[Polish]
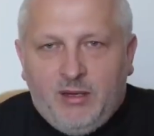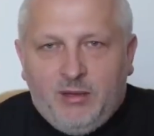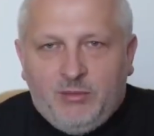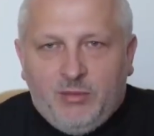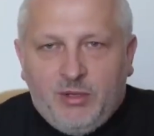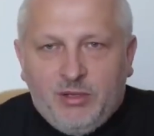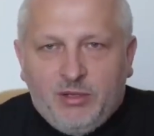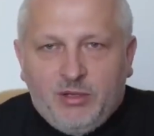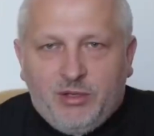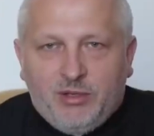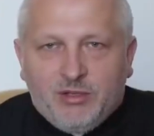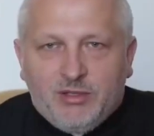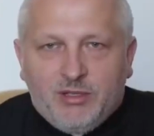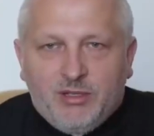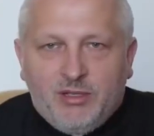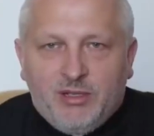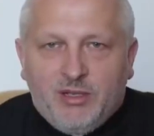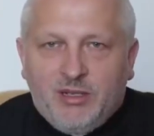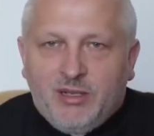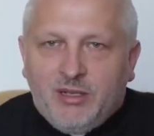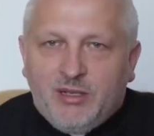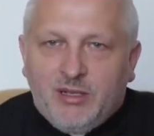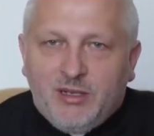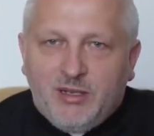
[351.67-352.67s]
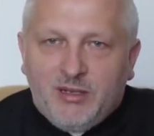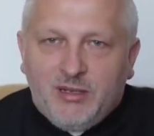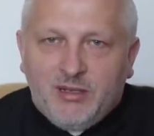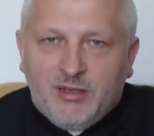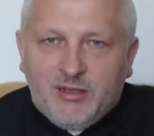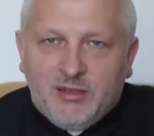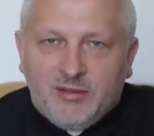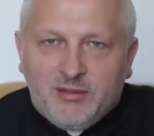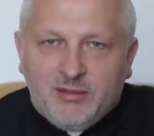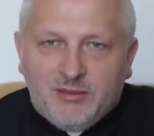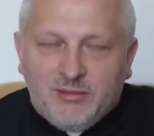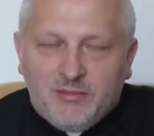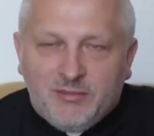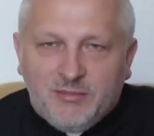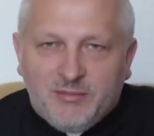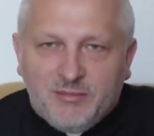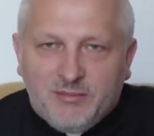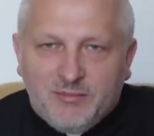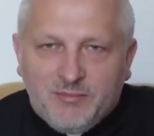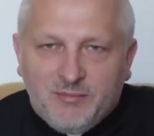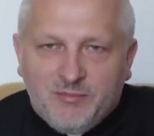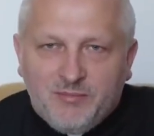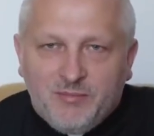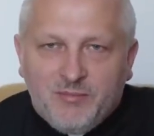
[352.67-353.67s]
Moi drodzy,
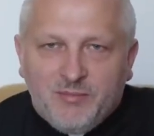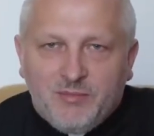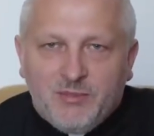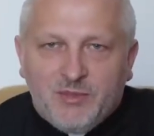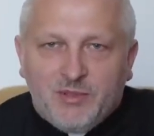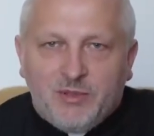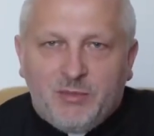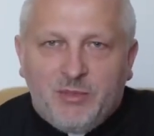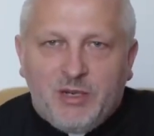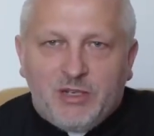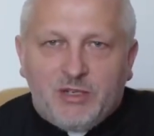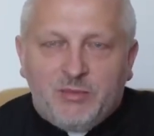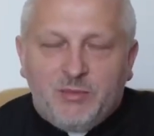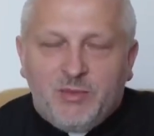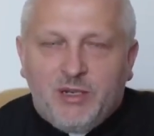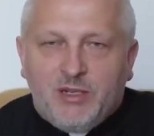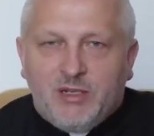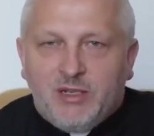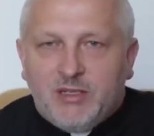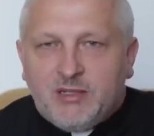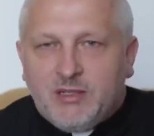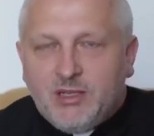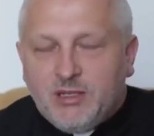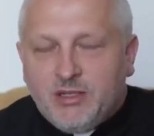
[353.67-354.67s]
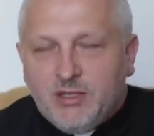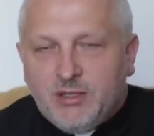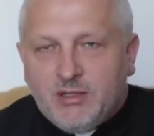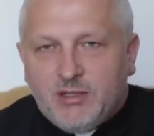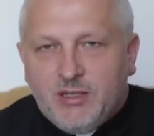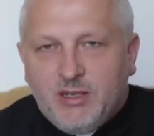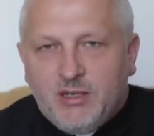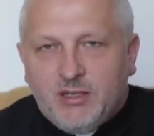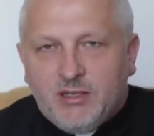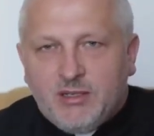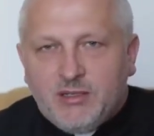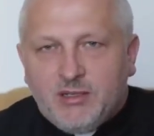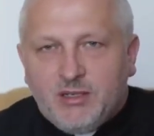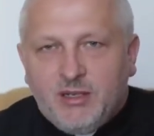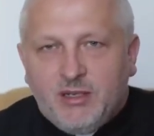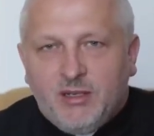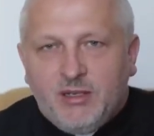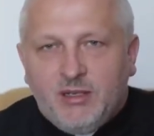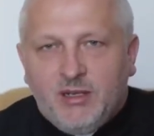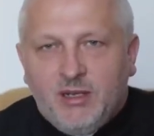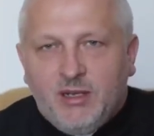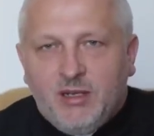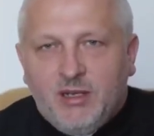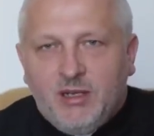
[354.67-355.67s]
zobaczmy, jakie jest nasze serce,